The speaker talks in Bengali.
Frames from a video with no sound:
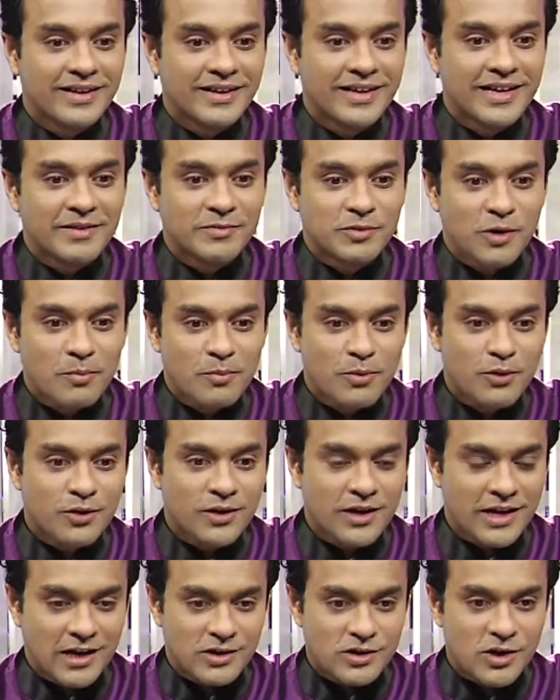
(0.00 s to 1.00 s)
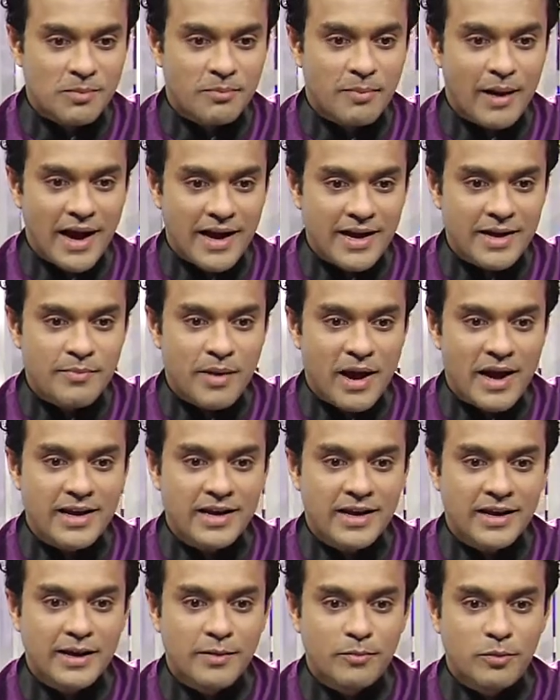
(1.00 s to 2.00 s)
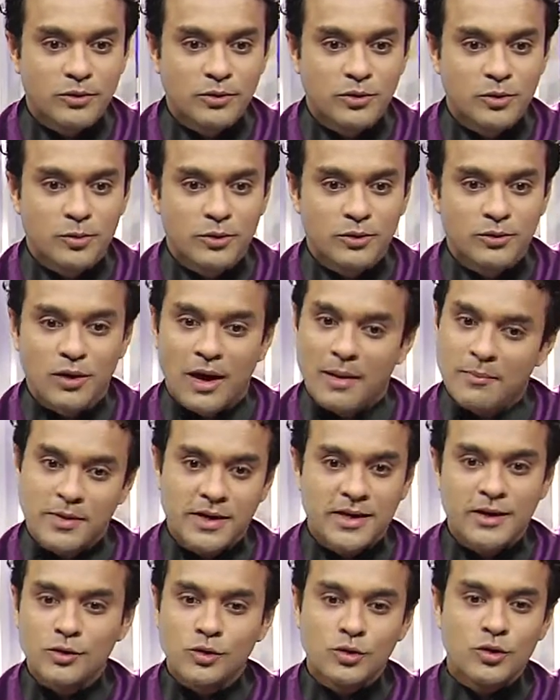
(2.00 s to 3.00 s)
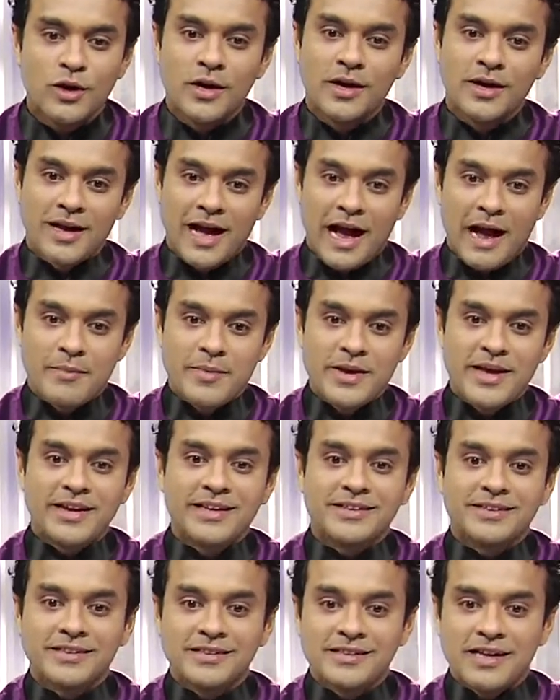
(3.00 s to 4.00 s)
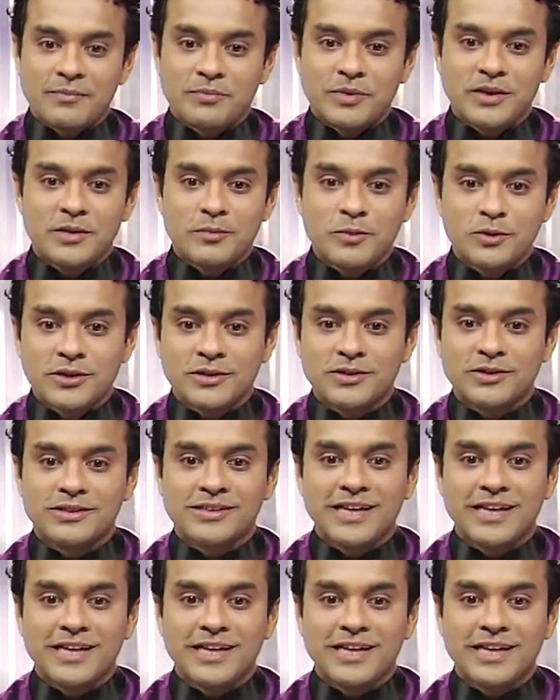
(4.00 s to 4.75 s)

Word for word: কি সম্পর্কটা কি আসলে ভাই ভাই নাকি বন্ধু বন্ধু আমরা কিন্তু আমি এনেছি যে আপনাদের মধ্যে